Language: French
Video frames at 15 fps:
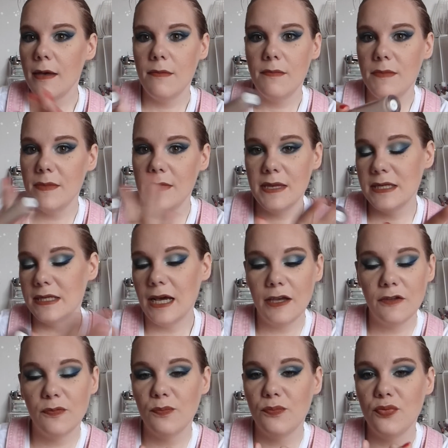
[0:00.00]
mais
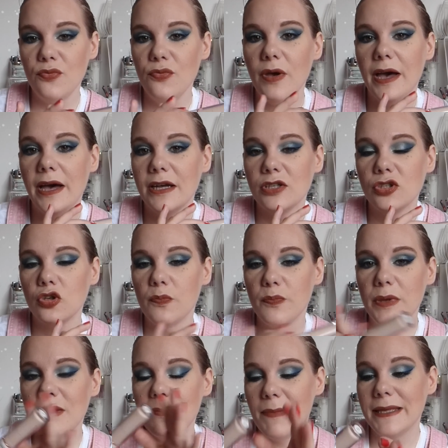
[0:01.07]
j'arrive plus à
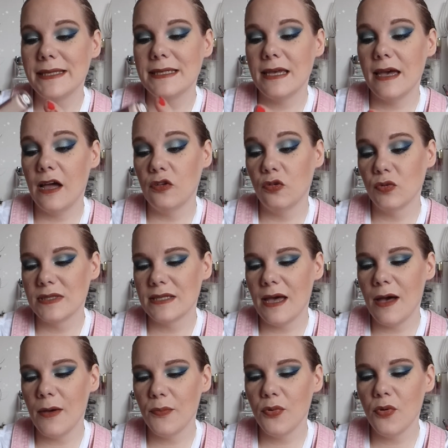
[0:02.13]
choper de matière. Donc c'est
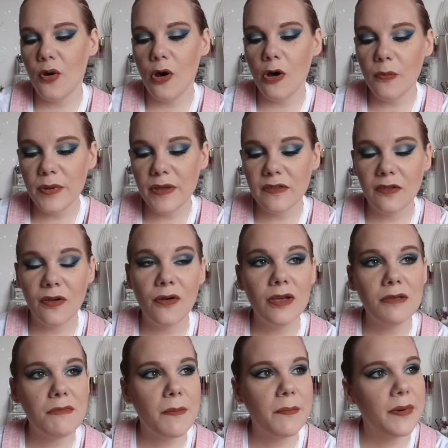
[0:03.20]
un peu embêtant,
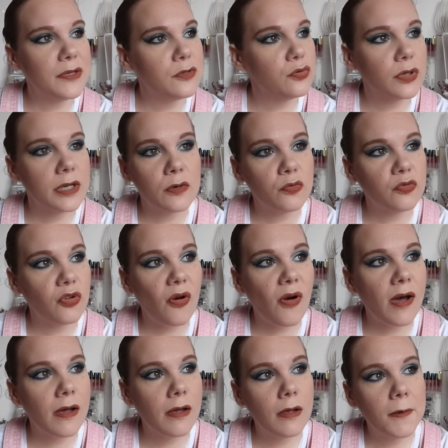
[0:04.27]
il m'a pas duré longtemps.
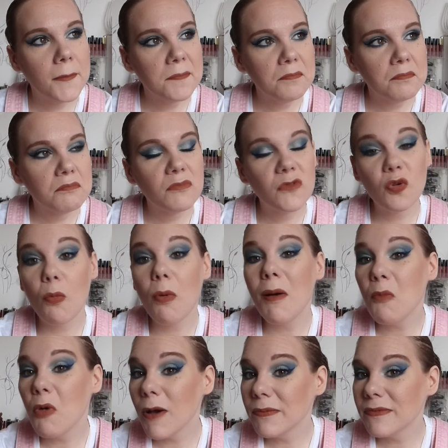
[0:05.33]
Hein. Trois
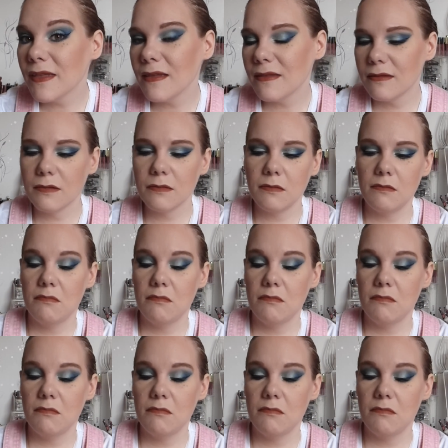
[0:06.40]
mois peut-être,